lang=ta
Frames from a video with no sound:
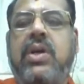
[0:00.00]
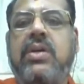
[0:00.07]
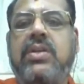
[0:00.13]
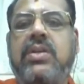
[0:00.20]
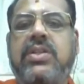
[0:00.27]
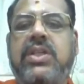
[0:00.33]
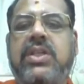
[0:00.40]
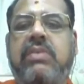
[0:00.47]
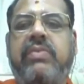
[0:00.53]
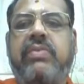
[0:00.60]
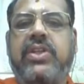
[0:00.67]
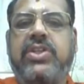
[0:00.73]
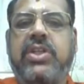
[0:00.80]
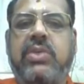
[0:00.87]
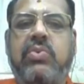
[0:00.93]

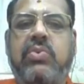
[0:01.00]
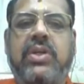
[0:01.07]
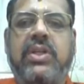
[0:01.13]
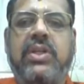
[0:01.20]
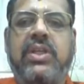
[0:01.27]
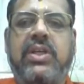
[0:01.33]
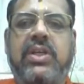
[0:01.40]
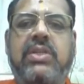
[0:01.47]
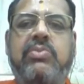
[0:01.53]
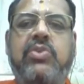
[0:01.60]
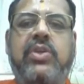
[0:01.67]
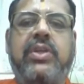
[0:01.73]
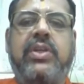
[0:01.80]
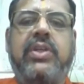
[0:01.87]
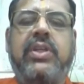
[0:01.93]
ரிசர்வேஷன் தான்
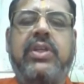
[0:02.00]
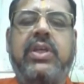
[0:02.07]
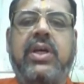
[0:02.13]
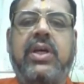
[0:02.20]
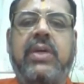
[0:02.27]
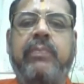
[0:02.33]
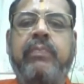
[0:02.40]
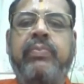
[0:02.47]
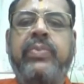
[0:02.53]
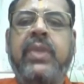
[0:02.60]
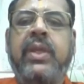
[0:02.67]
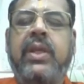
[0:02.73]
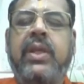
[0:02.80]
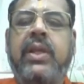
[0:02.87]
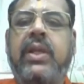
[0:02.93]
சமூக நீதியா
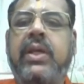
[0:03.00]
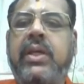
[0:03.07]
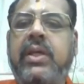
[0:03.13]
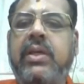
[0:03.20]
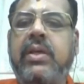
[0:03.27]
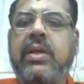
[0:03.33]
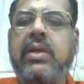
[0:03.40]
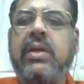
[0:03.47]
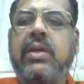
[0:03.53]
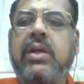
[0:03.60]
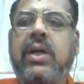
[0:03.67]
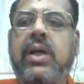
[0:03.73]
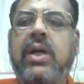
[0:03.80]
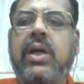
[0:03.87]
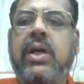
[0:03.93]
இல்லை
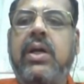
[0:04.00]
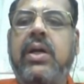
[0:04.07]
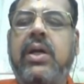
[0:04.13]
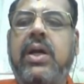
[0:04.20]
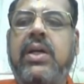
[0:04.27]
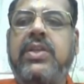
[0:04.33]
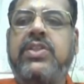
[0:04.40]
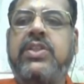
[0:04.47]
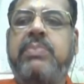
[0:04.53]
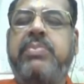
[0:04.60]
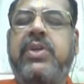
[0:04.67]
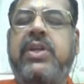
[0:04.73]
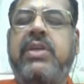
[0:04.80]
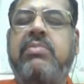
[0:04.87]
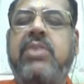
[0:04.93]
அரசு
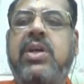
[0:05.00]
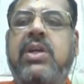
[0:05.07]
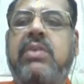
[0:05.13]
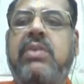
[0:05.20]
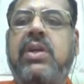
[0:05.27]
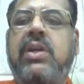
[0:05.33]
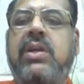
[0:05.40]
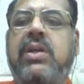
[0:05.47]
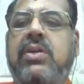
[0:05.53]
பள்ளி மாணவர்கள்